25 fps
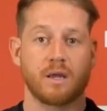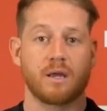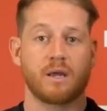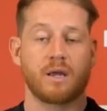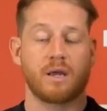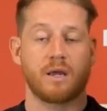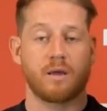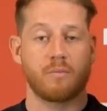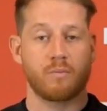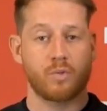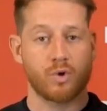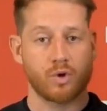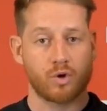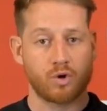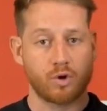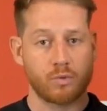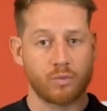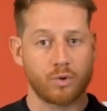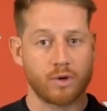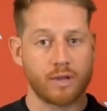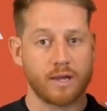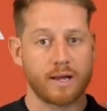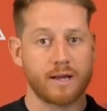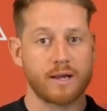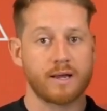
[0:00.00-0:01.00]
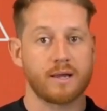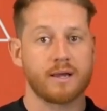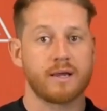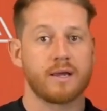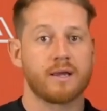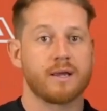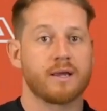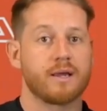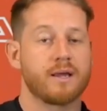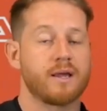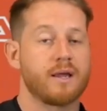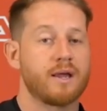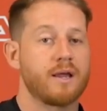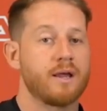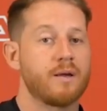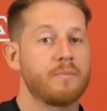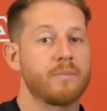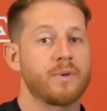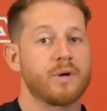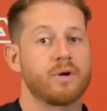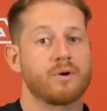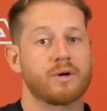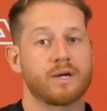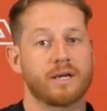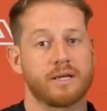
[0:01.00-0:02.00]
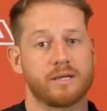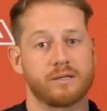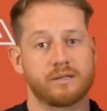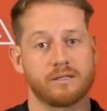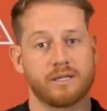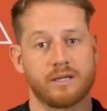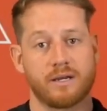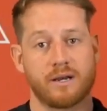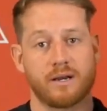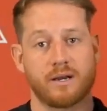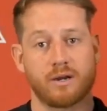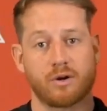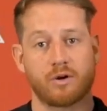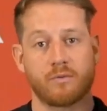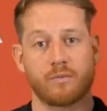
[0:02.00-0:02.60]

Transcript: eh, muy cómoda, eh, pero que tiene